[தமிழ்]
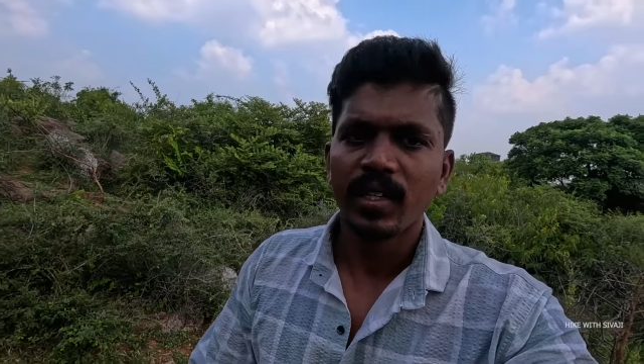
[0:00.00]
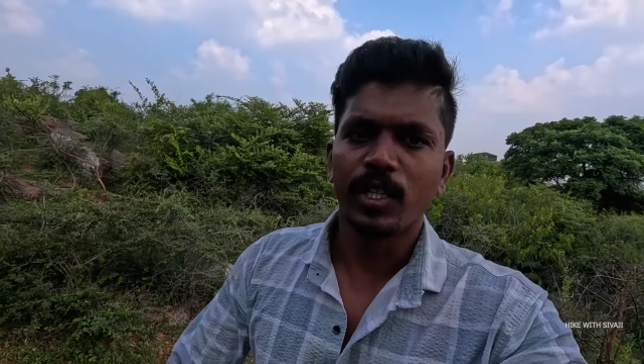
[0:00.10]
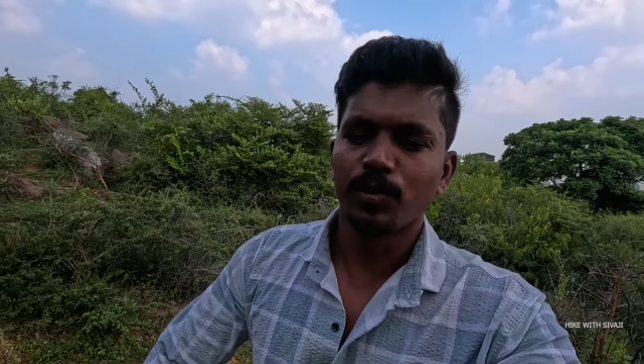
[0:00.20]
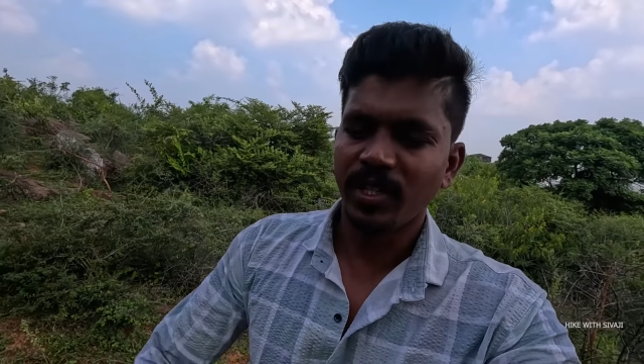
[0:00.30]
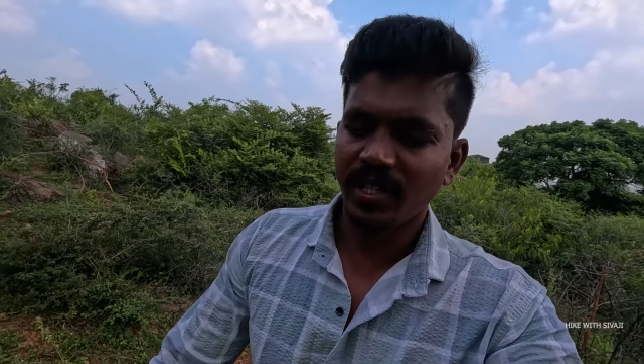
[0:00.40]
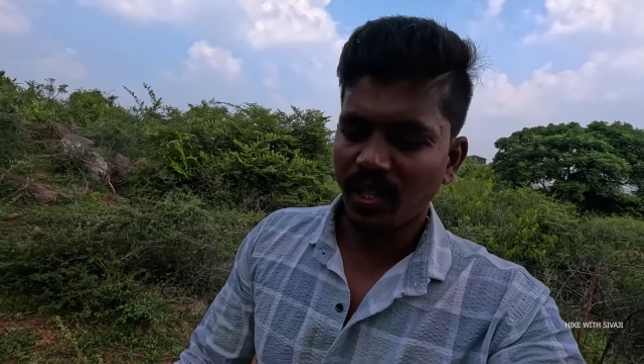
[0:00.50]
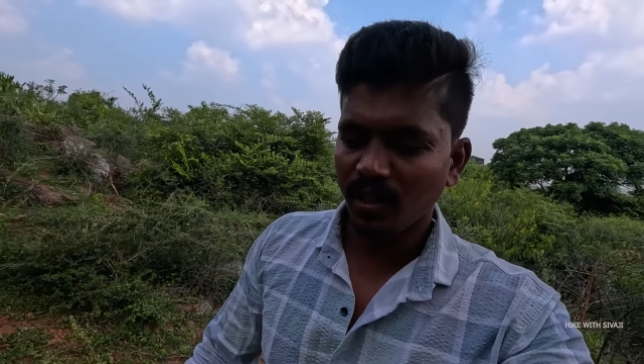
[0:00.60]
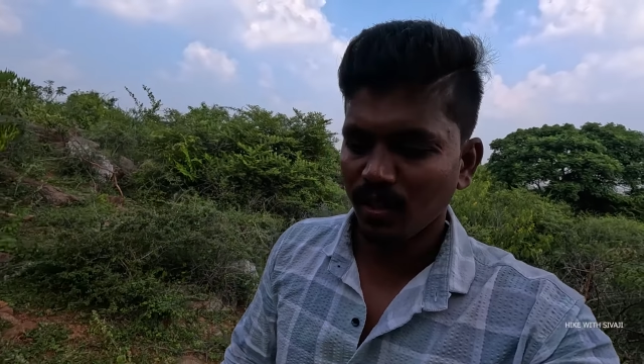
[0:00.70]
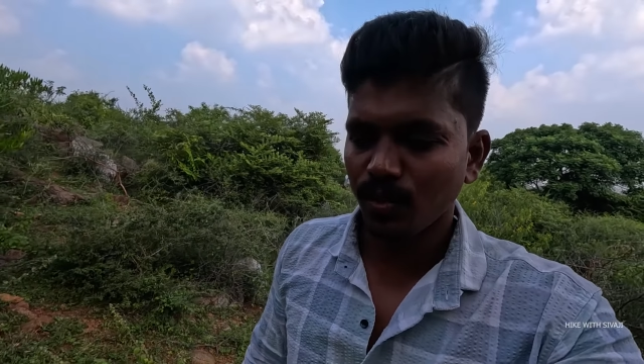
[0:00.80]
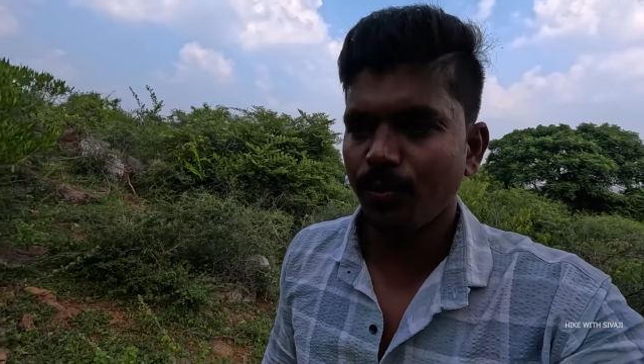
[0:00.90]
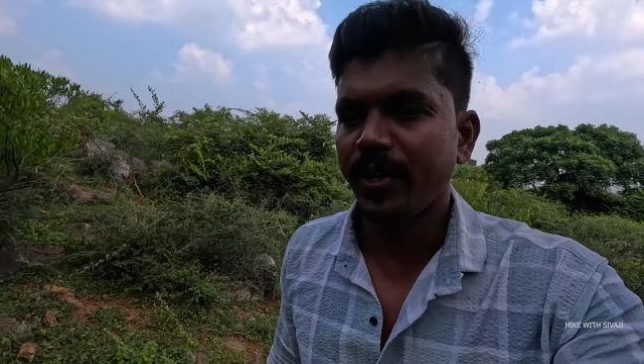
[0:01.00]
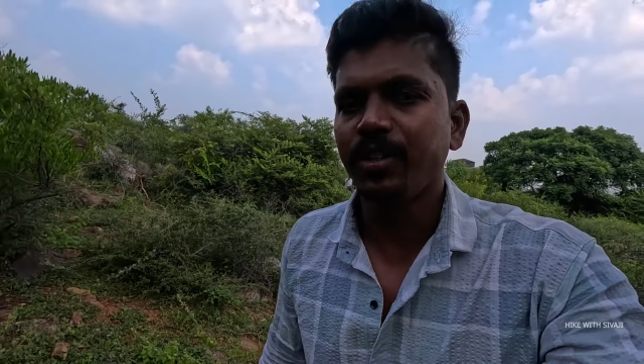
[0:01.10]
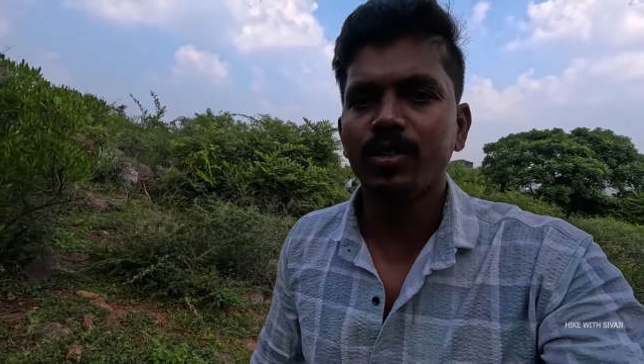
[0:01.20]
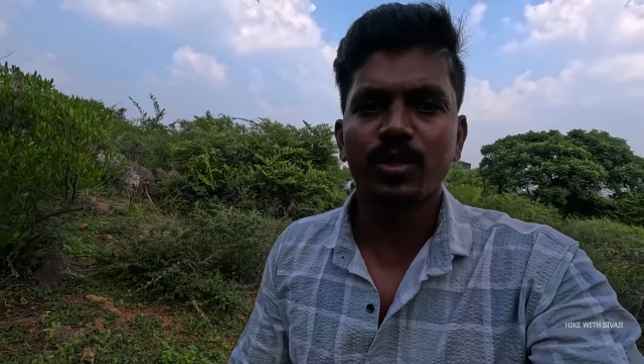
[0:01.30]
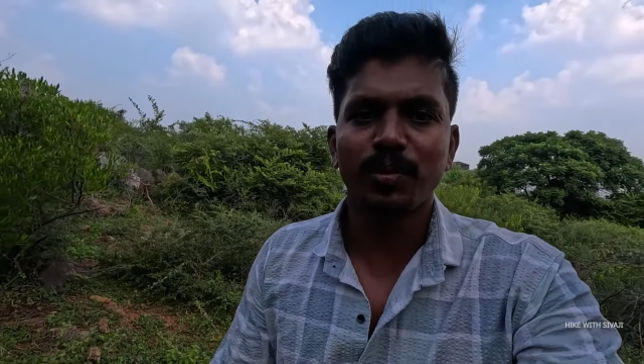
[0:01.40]
இந்த மாதிரி கல்லில் வந்து
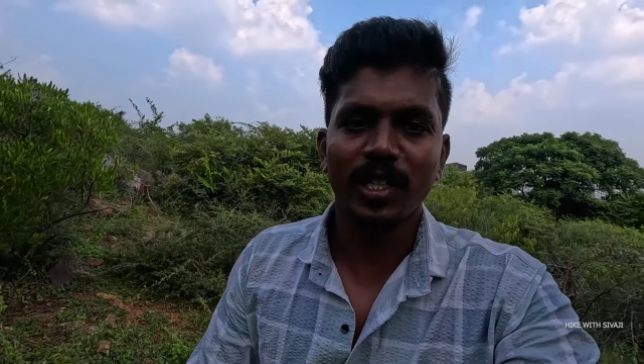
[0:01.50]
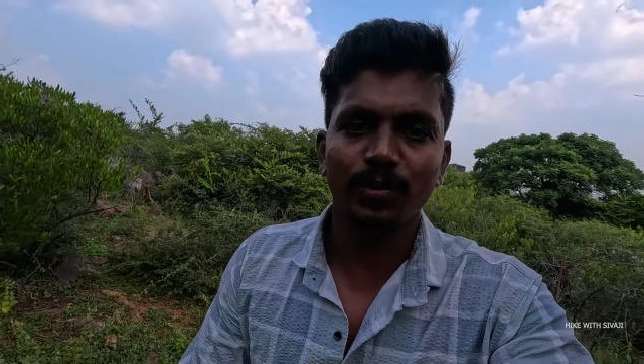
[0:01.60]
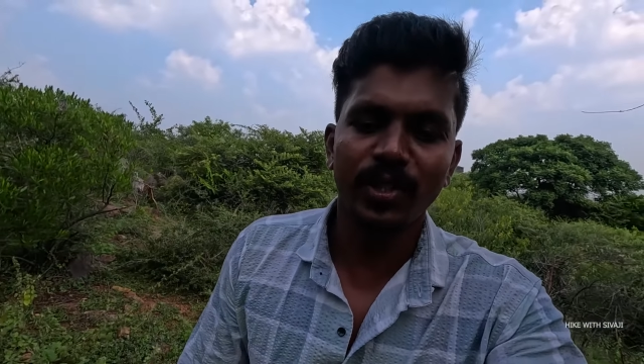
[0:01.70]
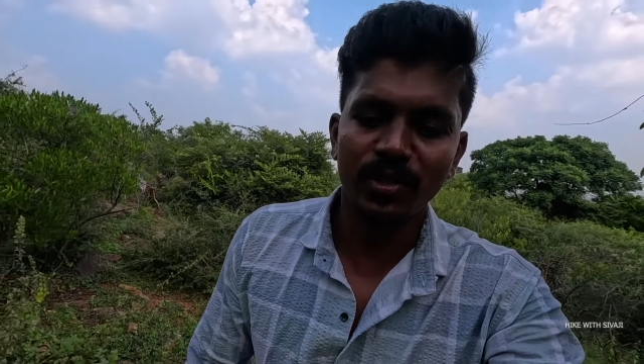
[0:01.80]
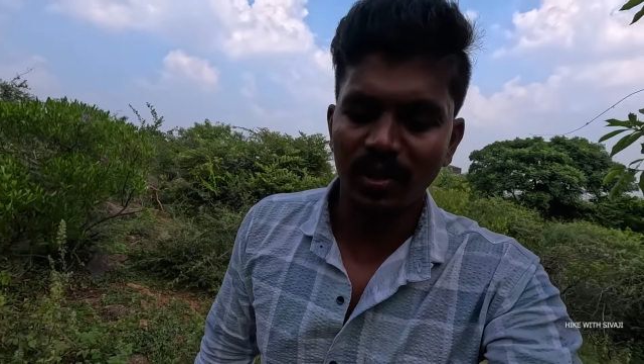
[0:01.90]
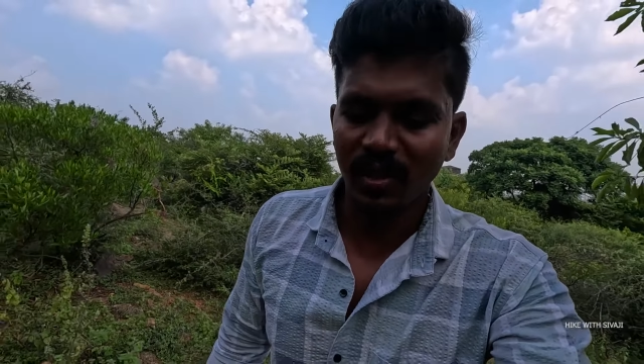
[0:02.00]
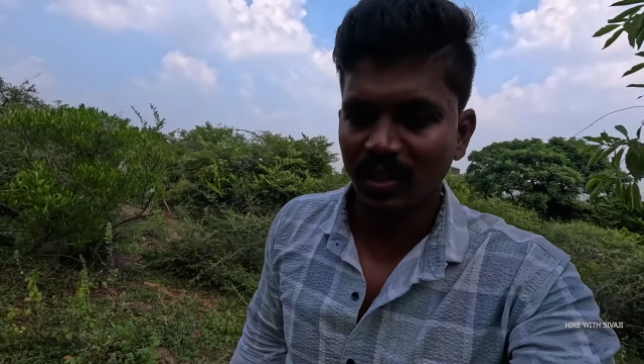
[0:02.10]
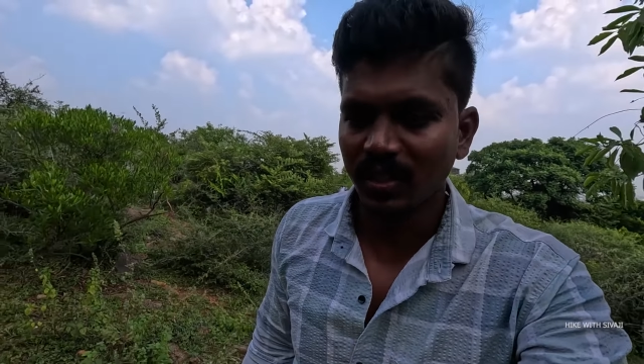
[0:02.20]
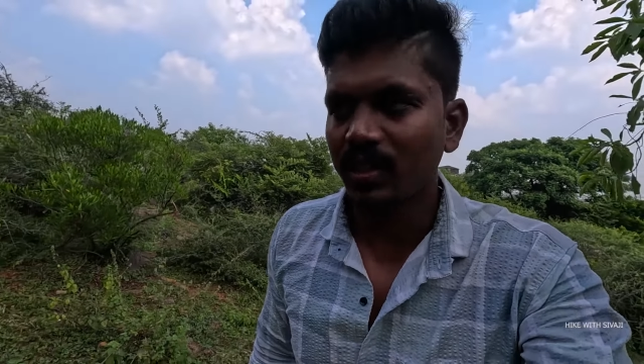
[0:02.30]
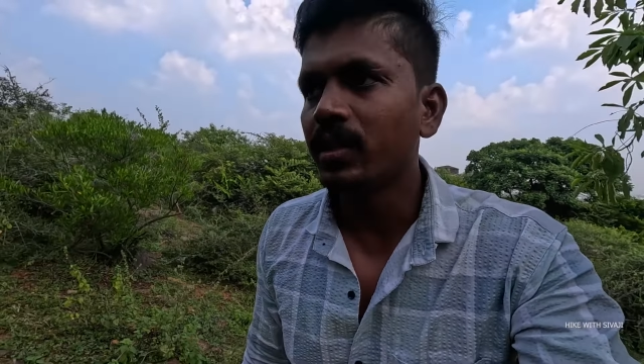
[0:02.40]
பெயிண்ட் வச்சு மார்க் பண்ணி வச்சுருக்காங்க